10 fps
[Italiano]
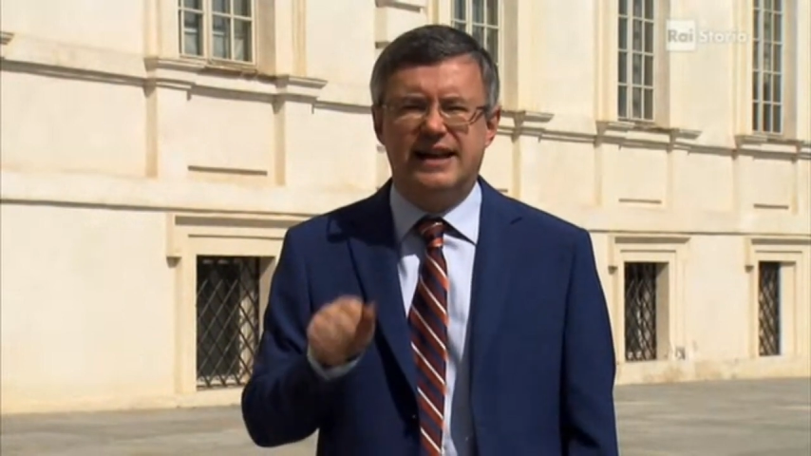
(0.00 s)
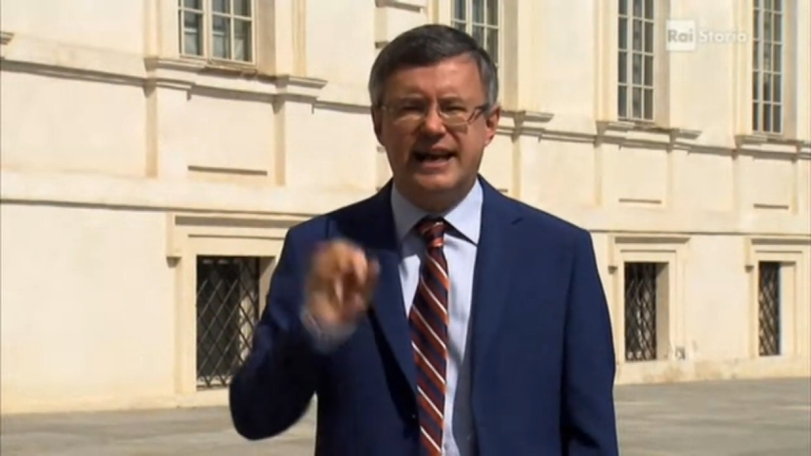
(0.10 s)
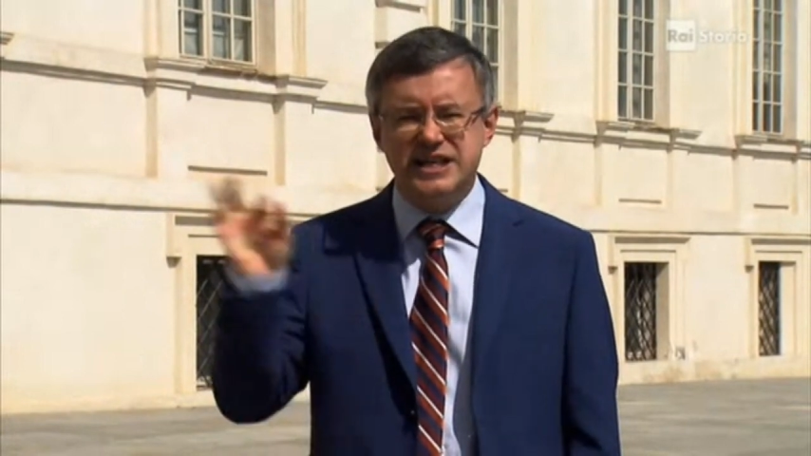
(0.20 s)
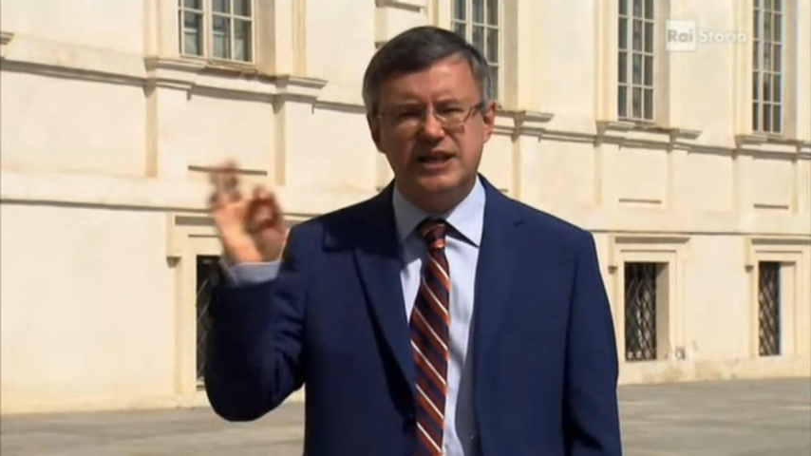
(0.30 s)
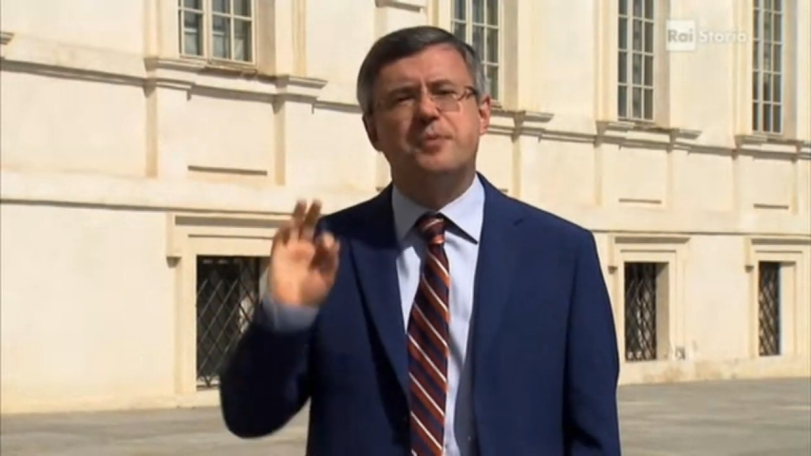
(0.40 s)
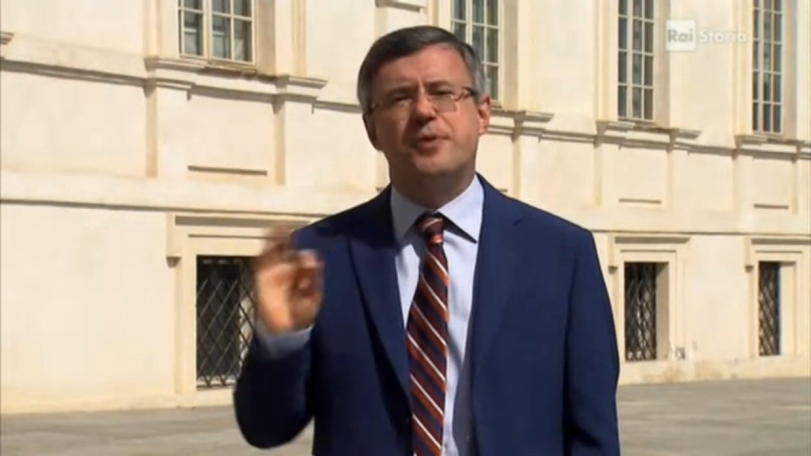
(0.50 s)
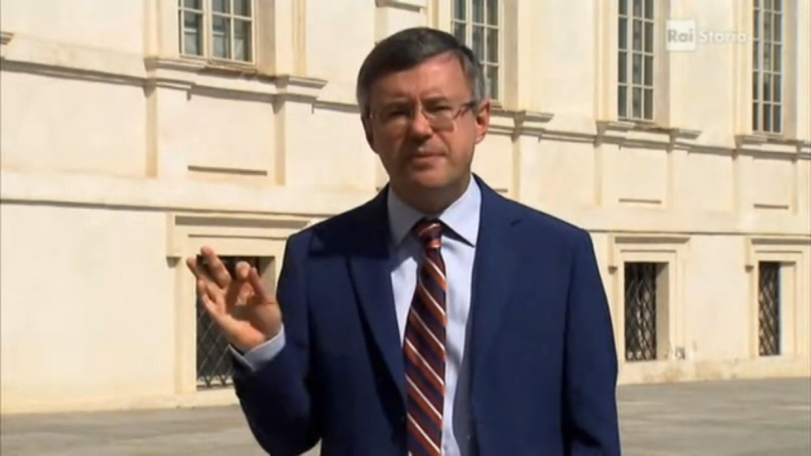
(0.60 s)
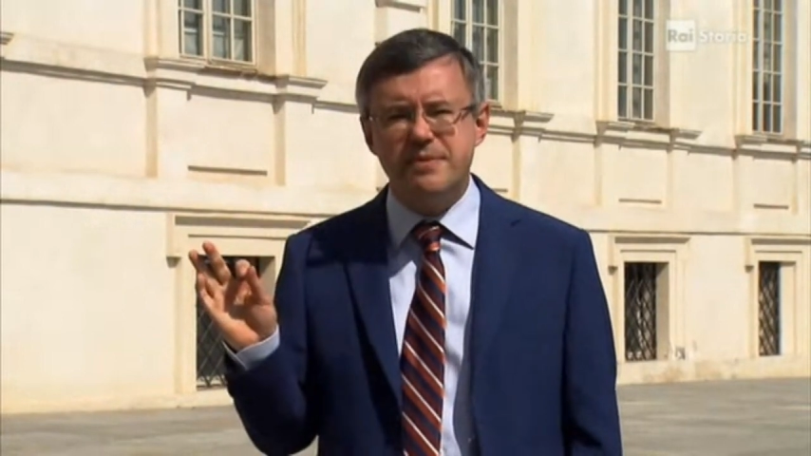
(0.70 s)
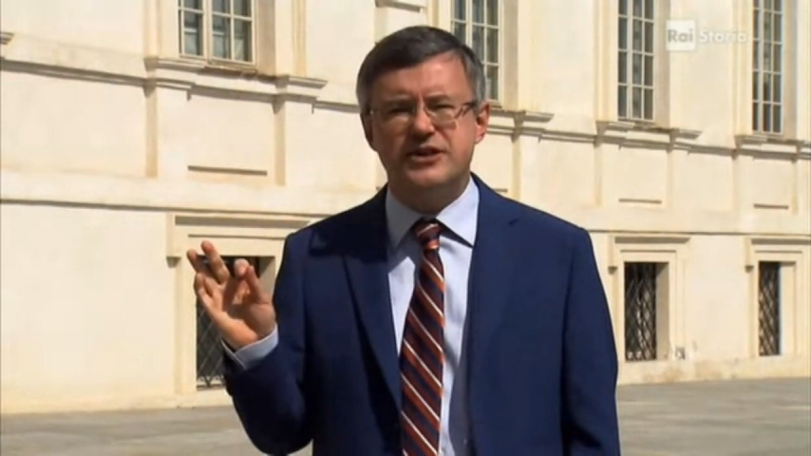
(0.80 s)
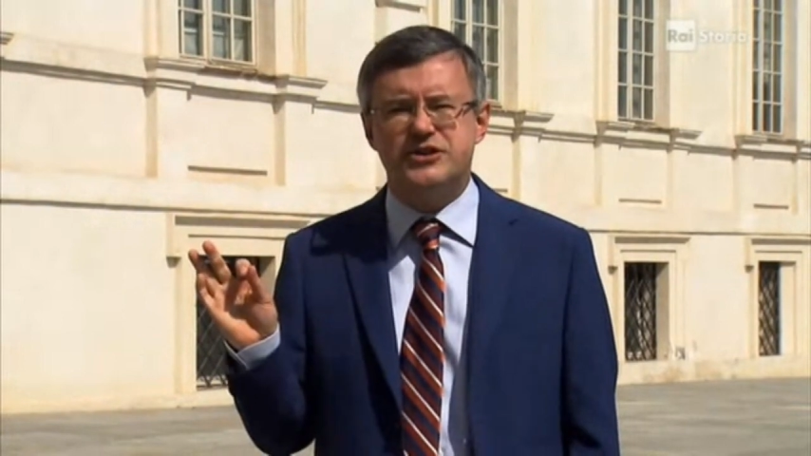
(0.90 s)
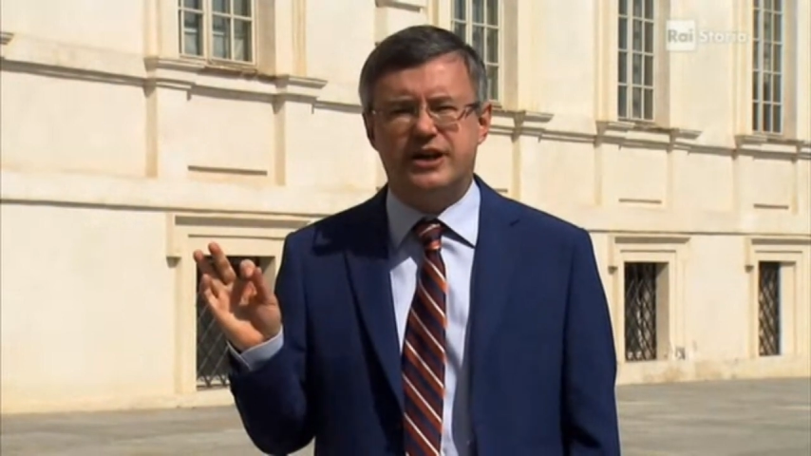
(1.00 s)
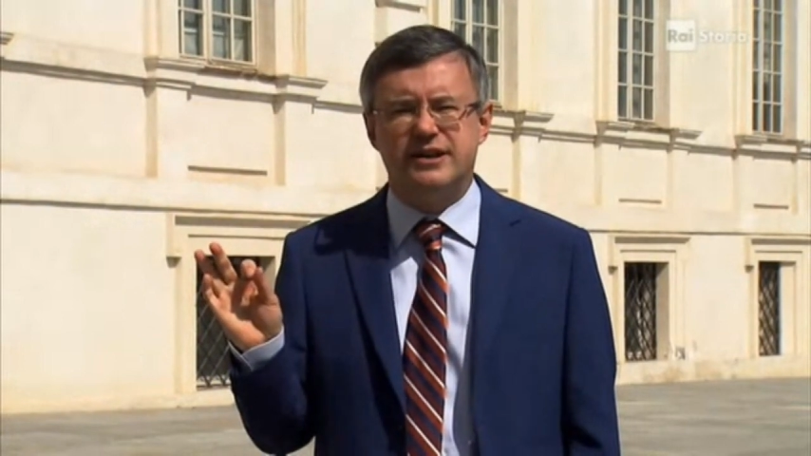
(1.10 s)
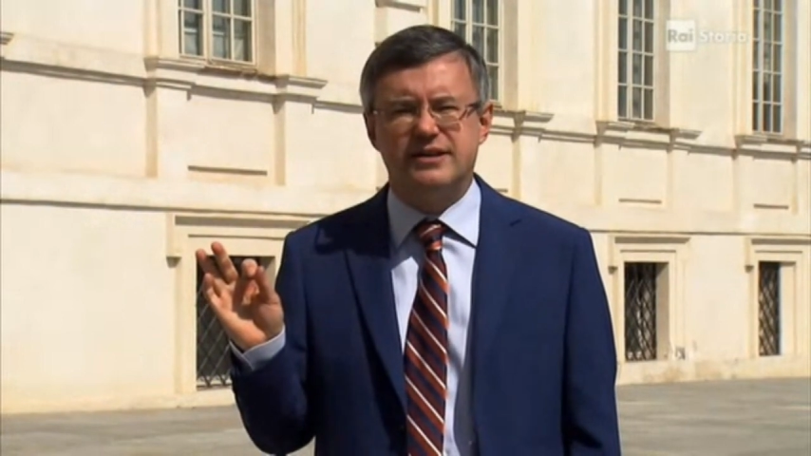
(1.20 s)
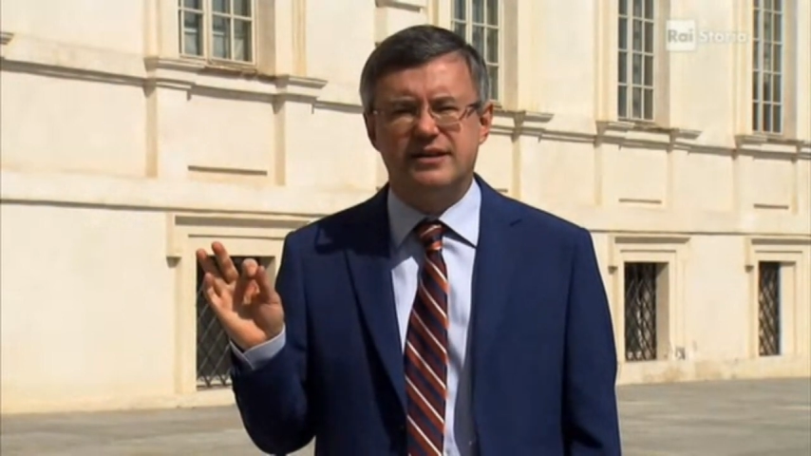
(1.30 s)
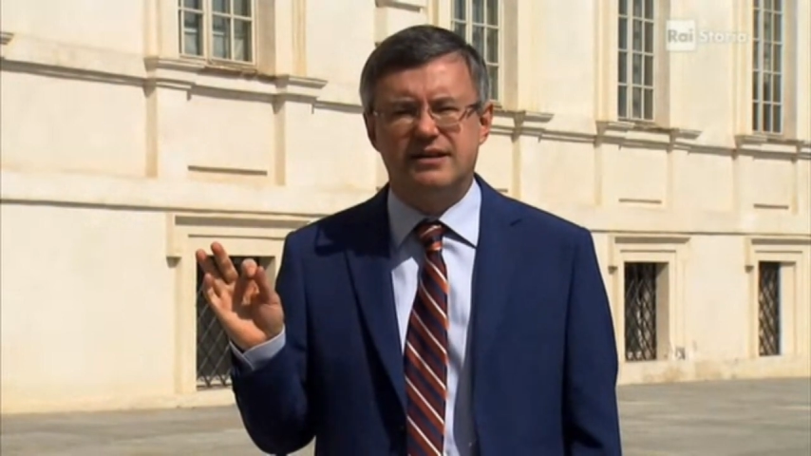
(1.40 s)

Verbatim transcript: La legge lo proibisce,